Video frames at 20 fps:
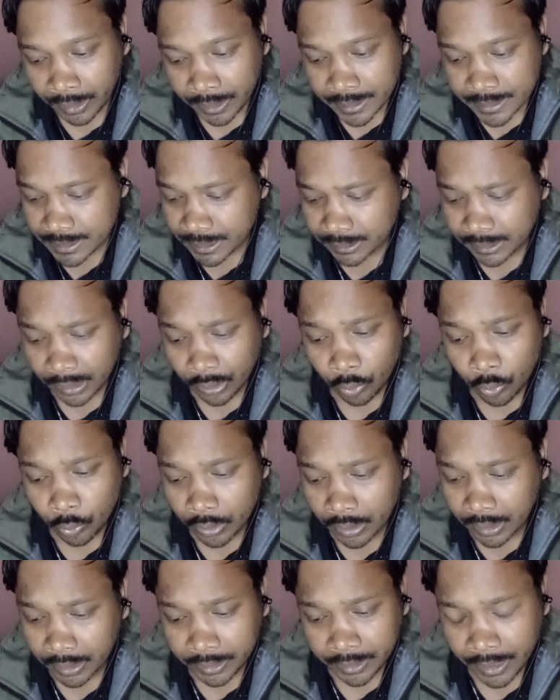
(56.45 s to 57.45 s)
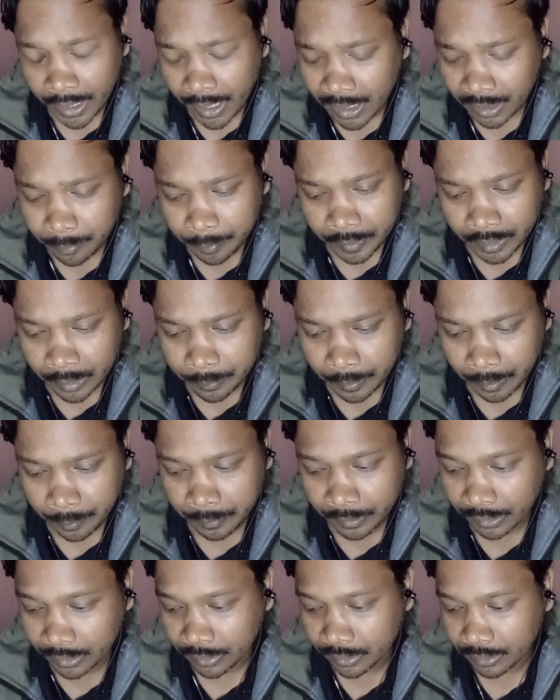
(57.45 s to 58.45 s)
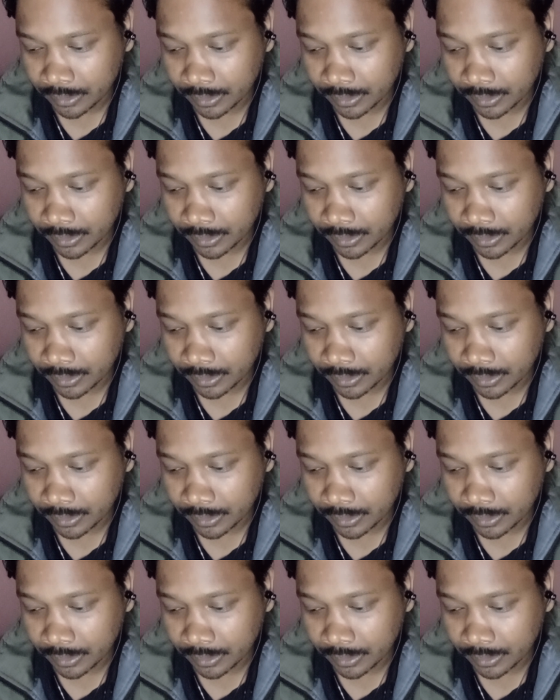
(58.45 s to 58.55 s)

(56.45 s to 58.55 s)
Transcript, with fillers: সে তার ঘোড়াটাকে আর ফিরে পাবে না